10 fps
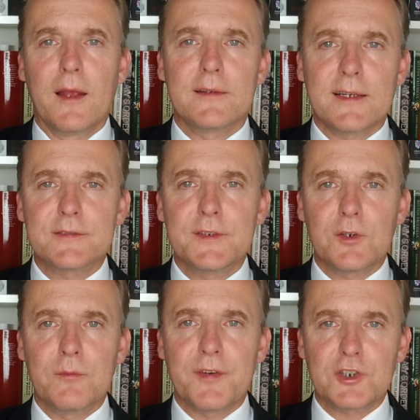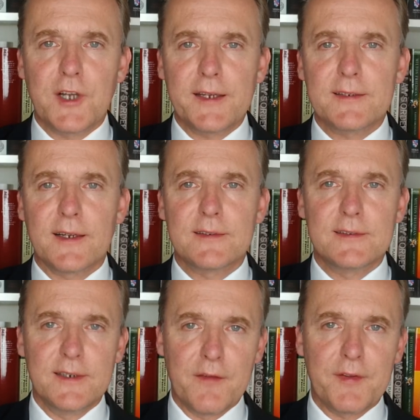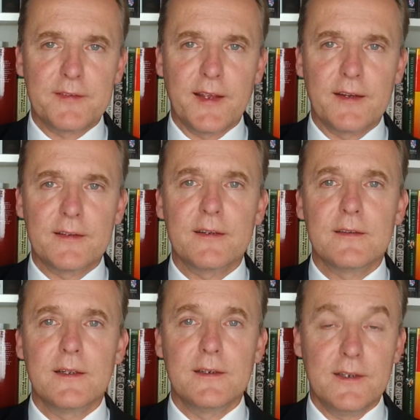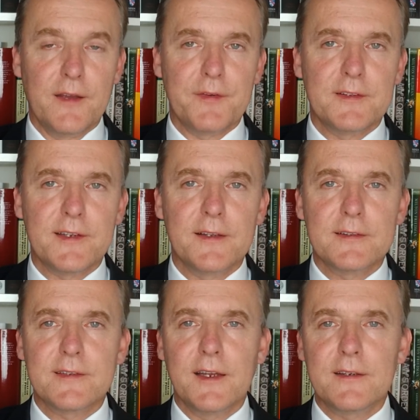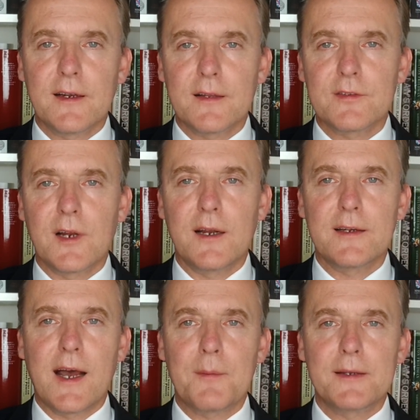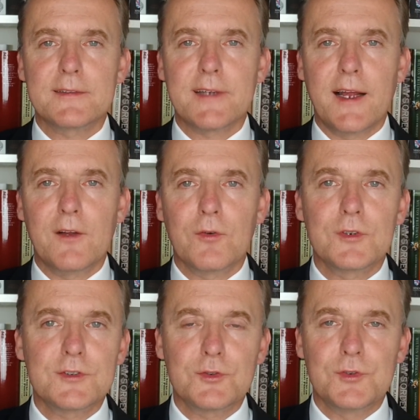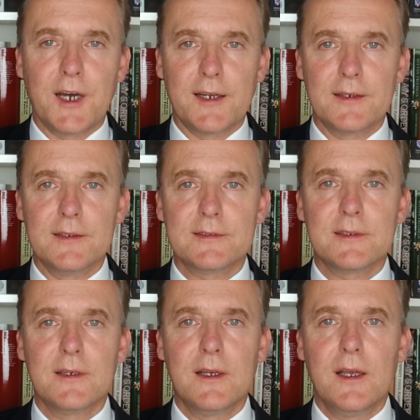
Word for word: Das wiederum verschlechtert die Effizienz die Effizienz der internationalen Arbeitsteilung und des Güterhandels.